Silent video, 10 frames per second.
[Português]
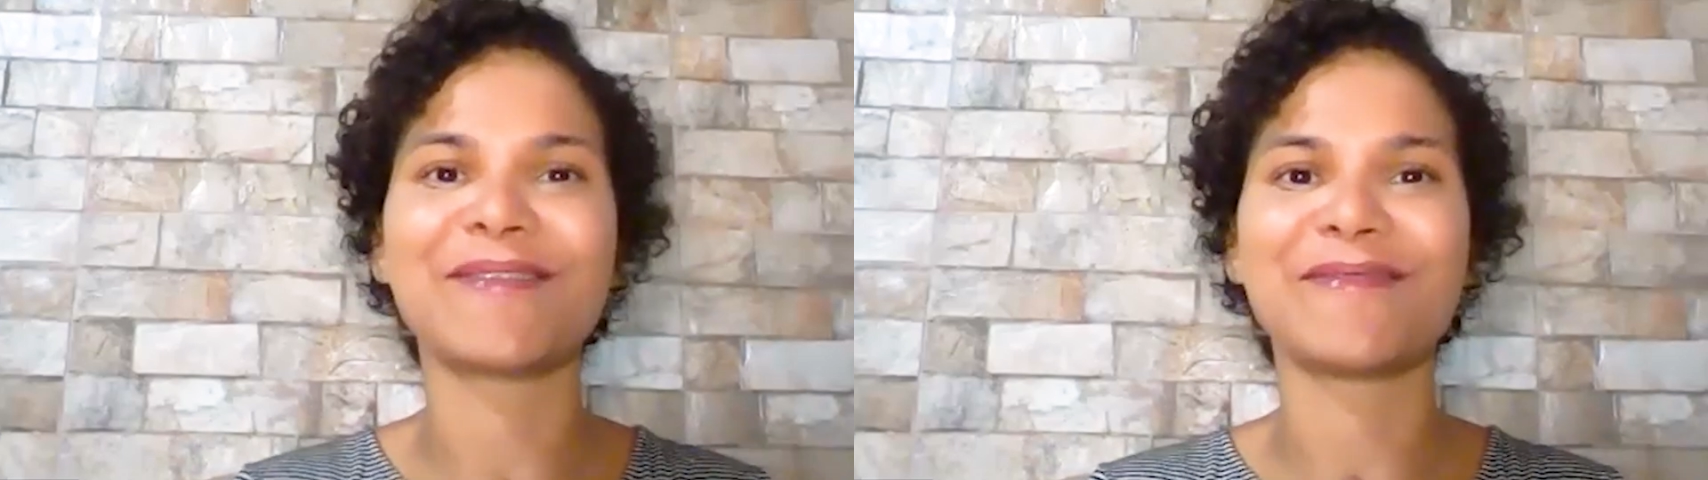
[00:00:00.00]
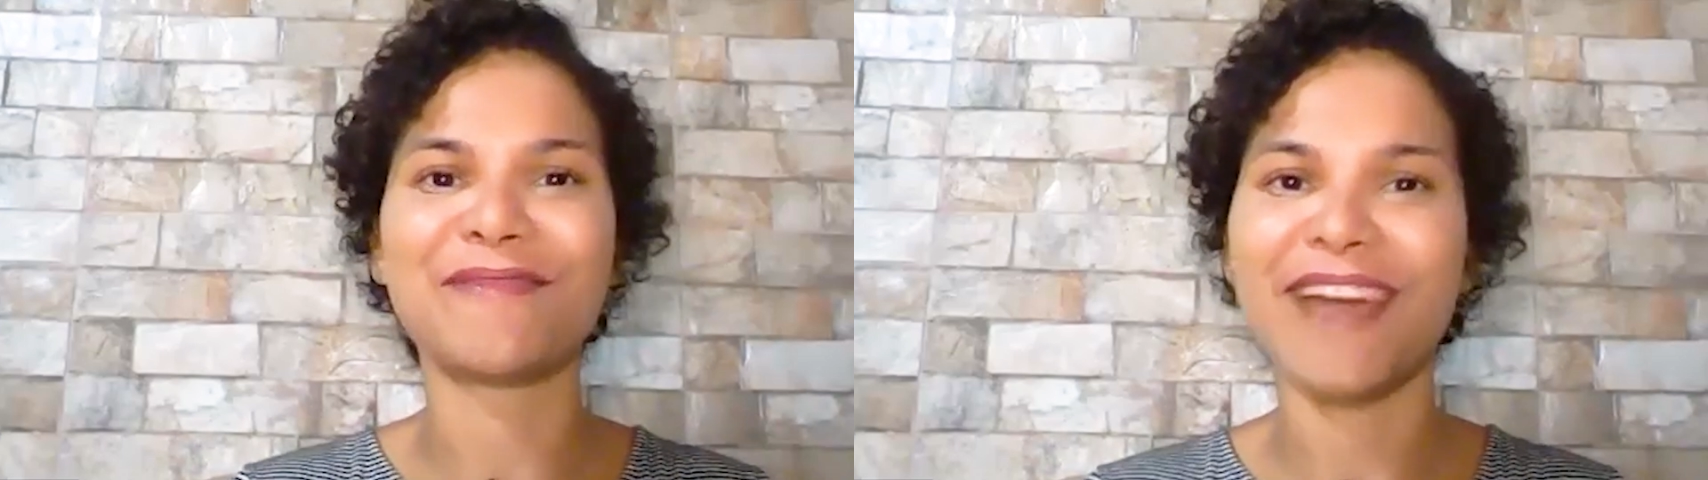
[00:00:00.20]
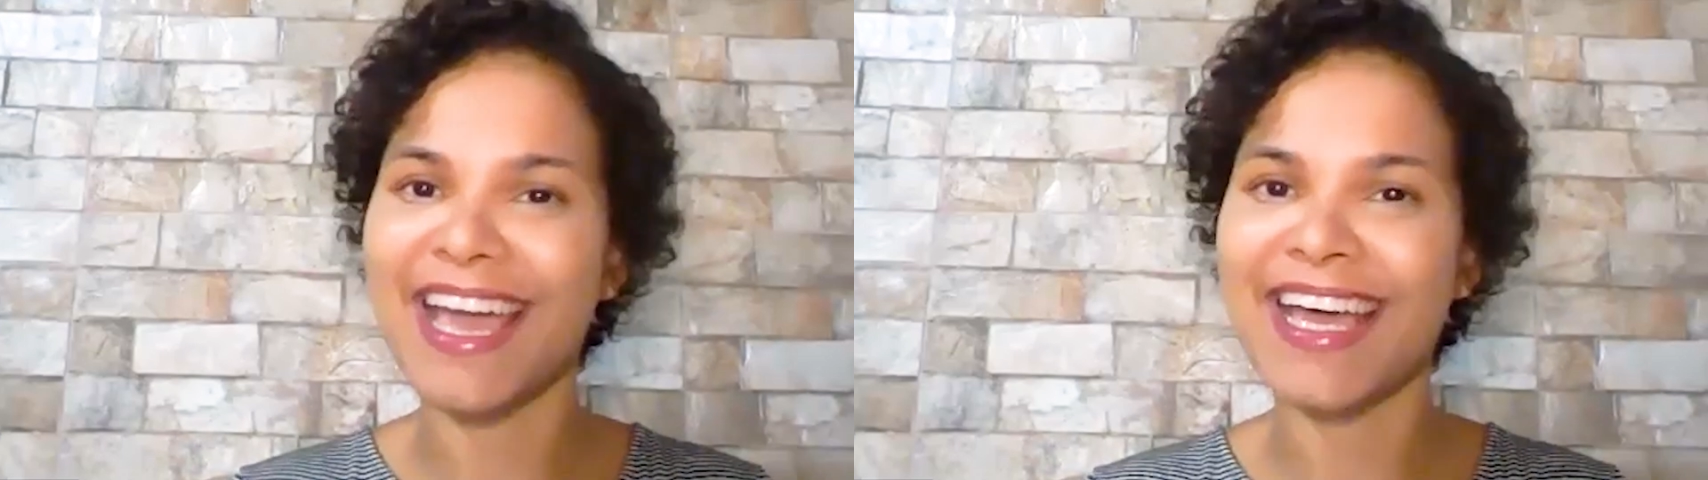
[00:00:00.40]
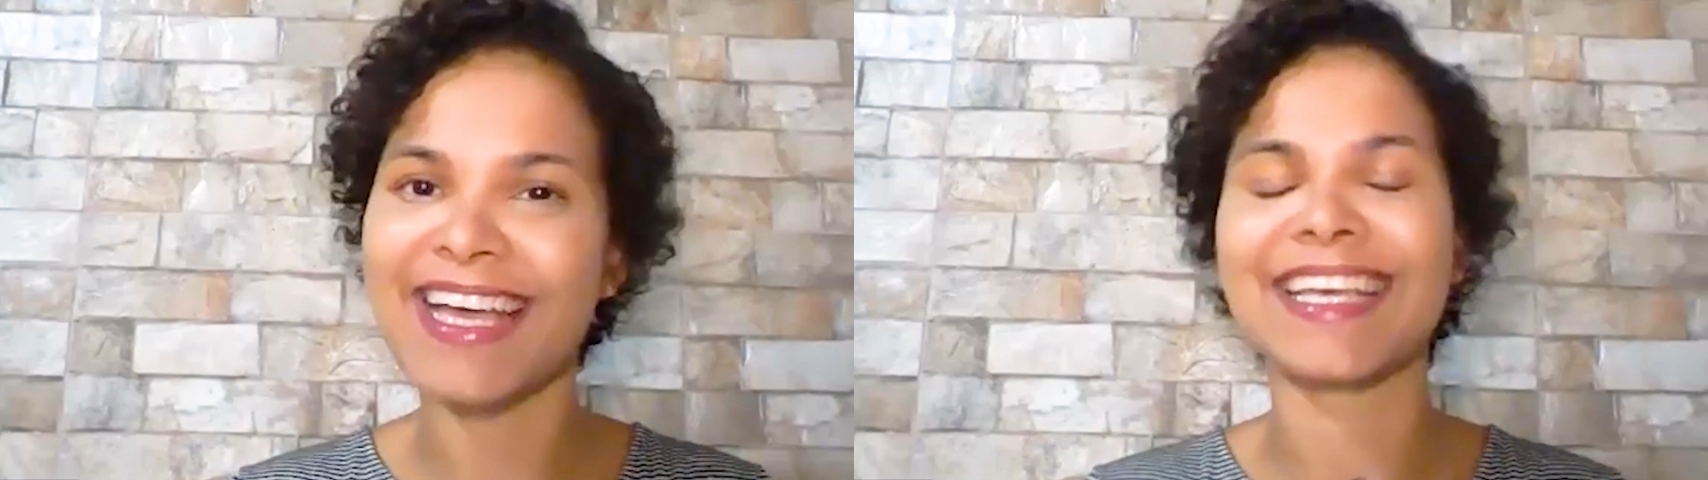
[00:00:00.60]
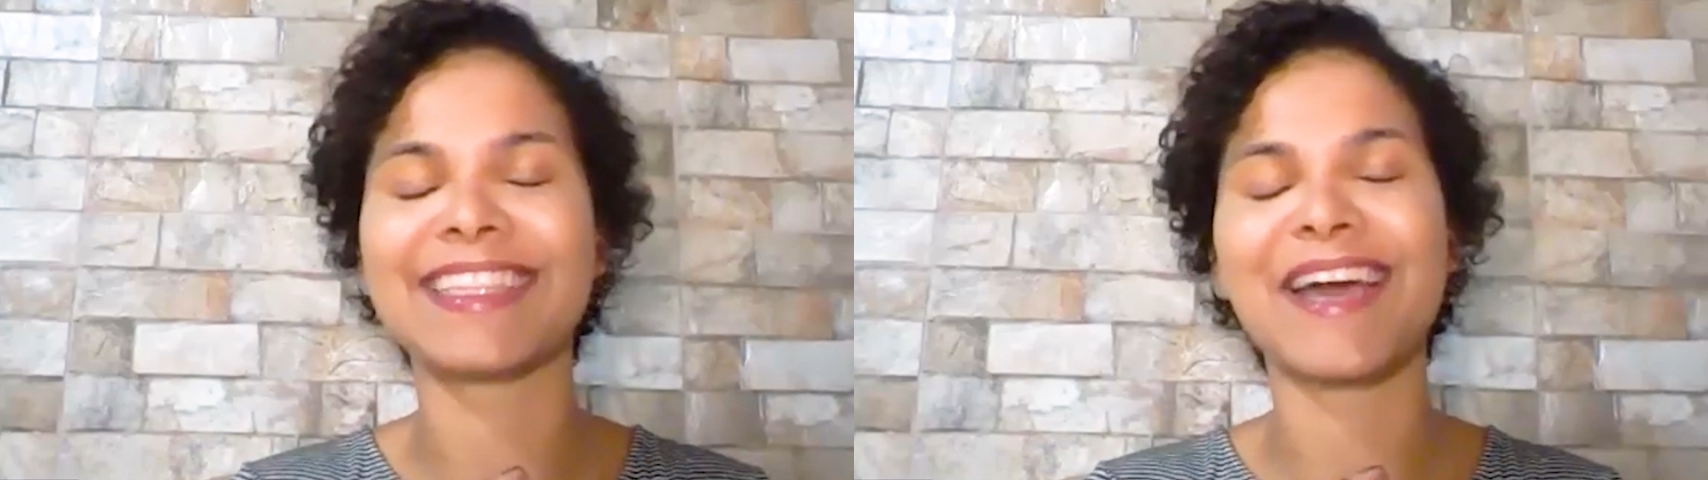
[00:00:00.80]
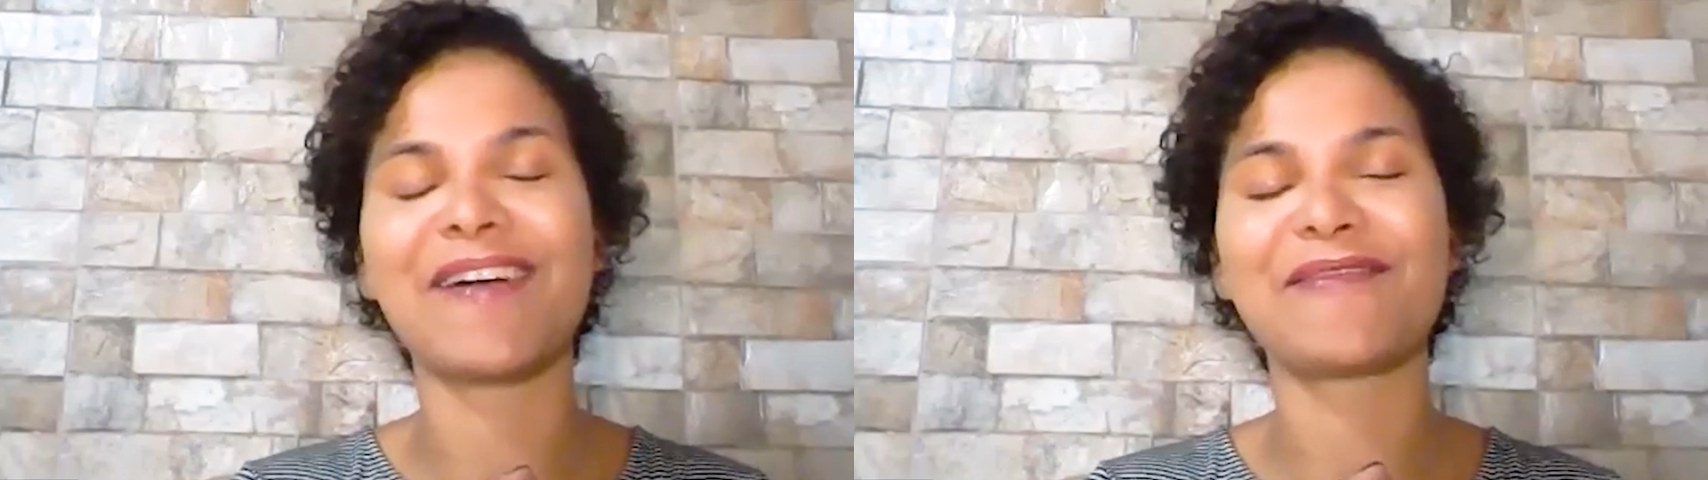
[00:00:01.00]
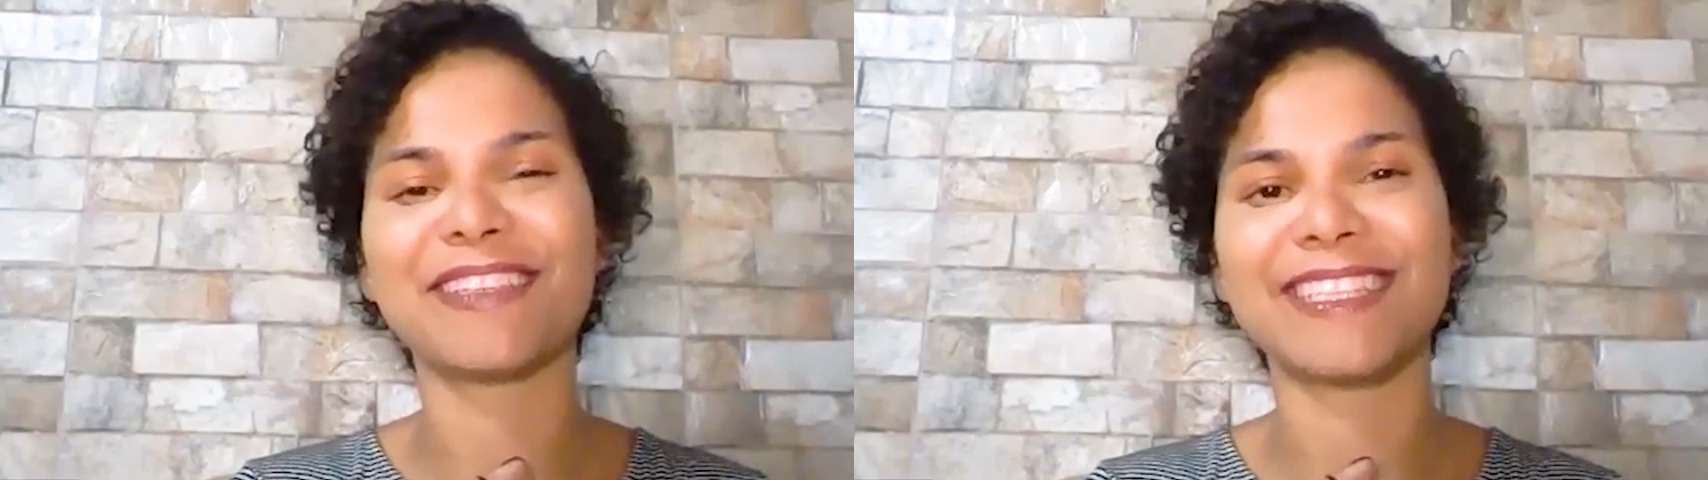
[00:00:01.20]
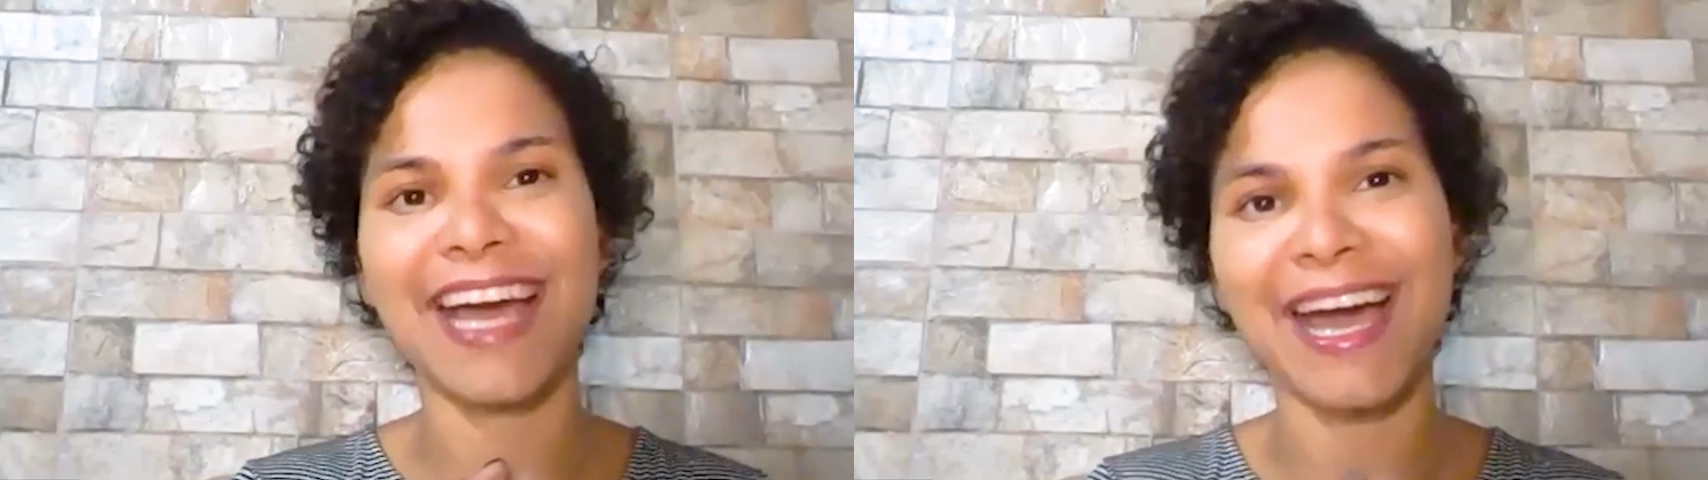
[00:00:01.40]
conversa até o
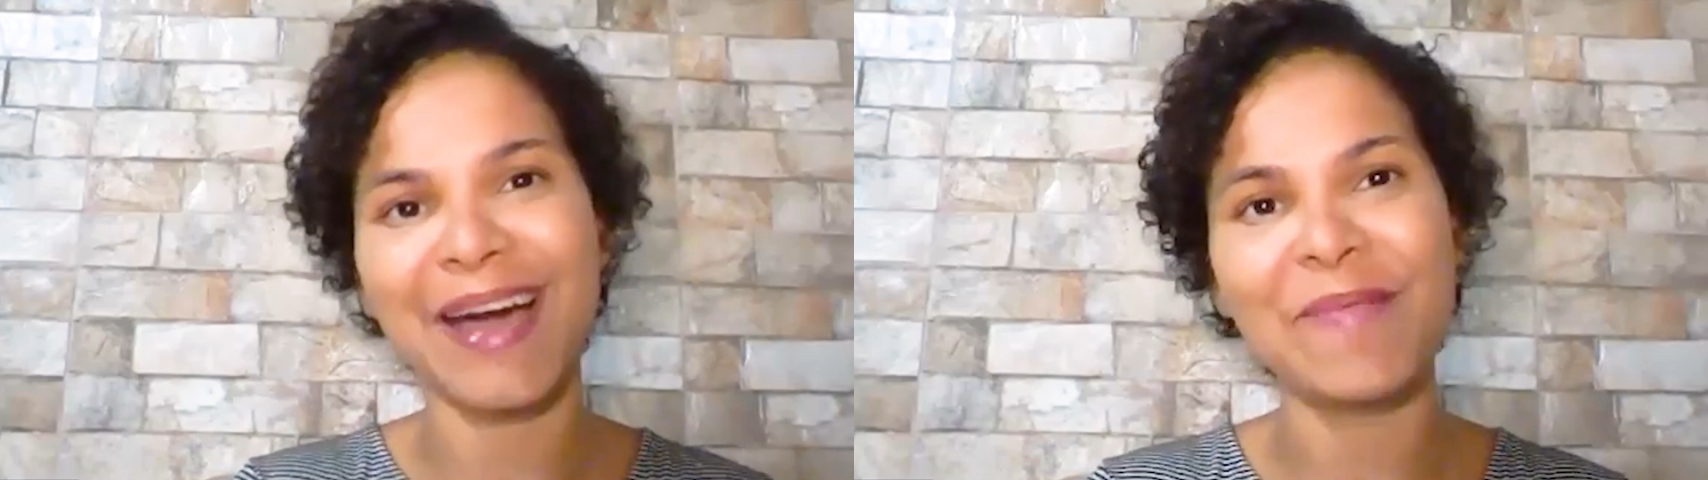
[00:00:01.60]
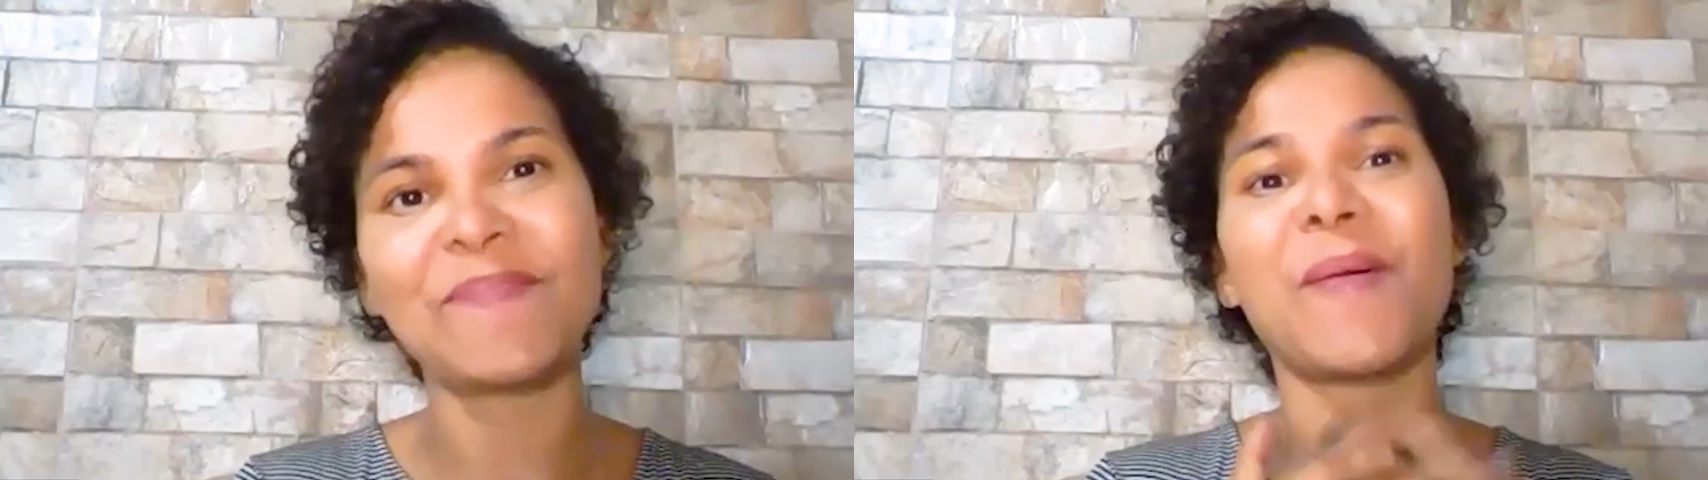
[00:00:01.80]
final.